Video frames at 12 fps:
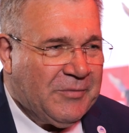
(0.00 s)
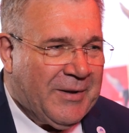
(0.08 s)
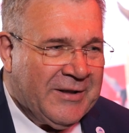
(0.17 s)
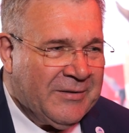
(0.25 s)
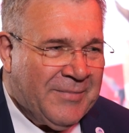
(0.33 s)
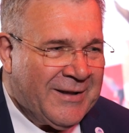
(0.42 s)

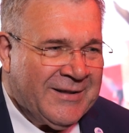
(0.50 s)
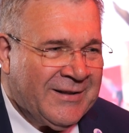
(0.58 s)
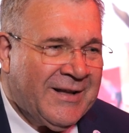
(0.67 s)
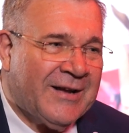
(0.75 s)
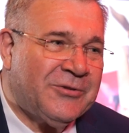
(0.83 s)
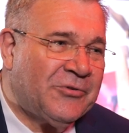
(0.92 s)
Baden-Baden,
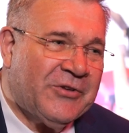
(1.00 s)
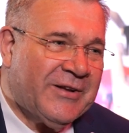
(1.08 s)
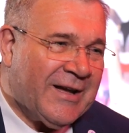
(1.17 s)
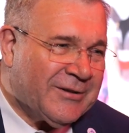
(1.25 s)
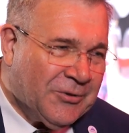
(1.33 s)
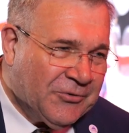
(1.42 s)
Kartuzy,
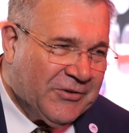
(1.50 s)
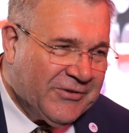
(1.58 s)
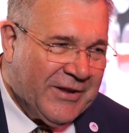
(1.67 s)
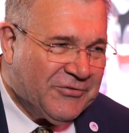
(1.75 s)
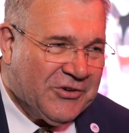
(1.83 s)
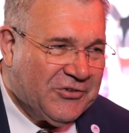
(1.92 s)
Kartuzy,
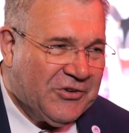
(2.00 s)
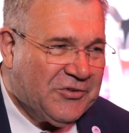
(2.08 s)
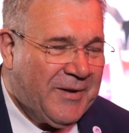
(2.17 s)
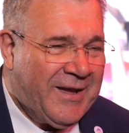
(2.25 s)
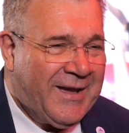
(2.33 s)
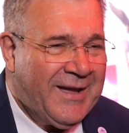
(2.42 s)
zawsze się
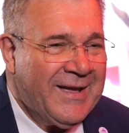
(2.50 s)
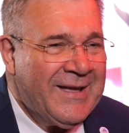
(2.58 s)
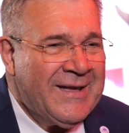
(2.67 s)
śmieje,